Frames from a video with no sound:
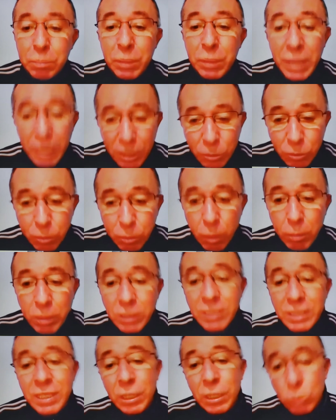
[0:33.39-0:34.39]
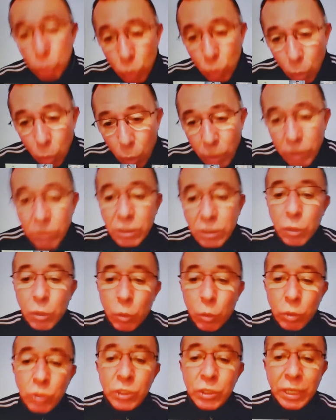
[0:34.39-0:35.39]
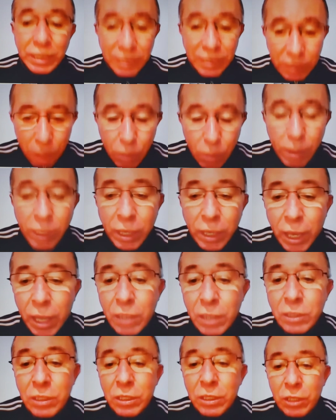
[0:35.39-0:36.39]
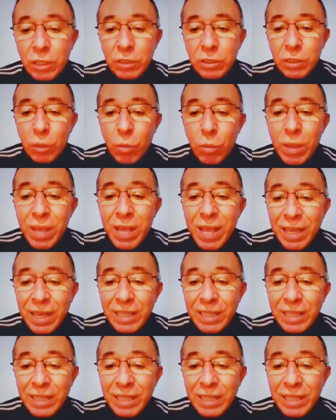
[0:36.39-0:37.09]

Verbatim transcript: principalmente setores que hoje já são aqueles que já são